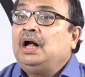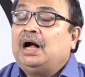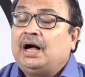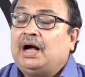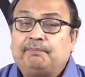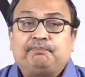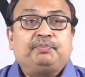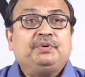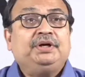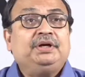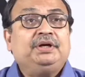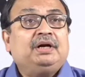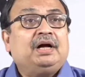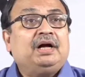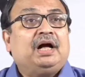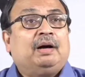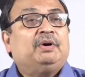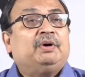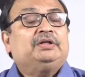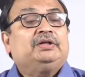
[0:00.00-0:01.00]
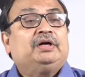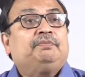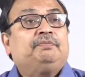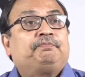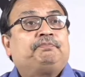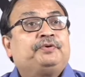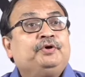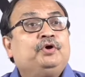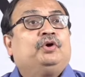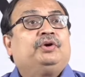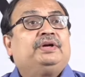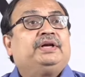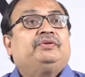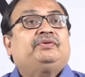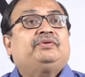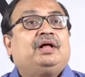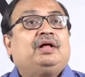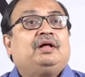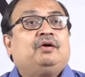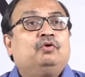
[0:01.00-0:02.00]
আপনি আমাদের প্রিয়
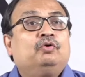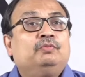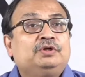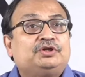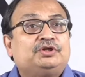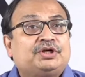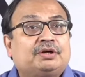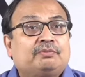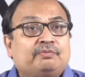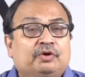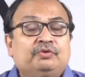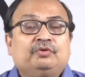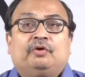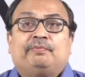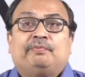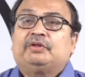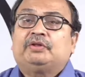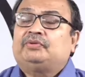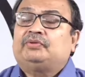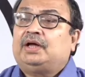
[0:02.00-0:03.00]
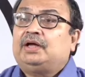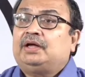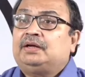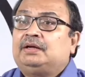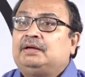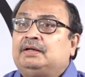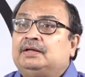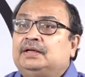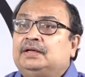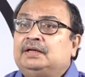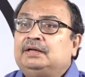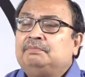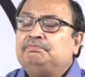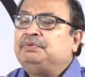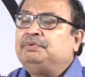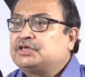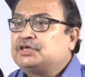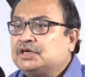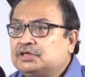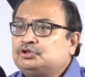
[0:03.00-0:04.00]
নেতা অভিষেক বন্দ্যোপাধ্যায়
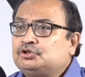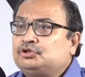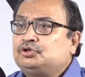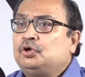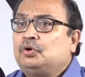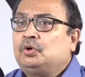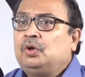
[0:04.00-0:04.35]
বিশিষ্ট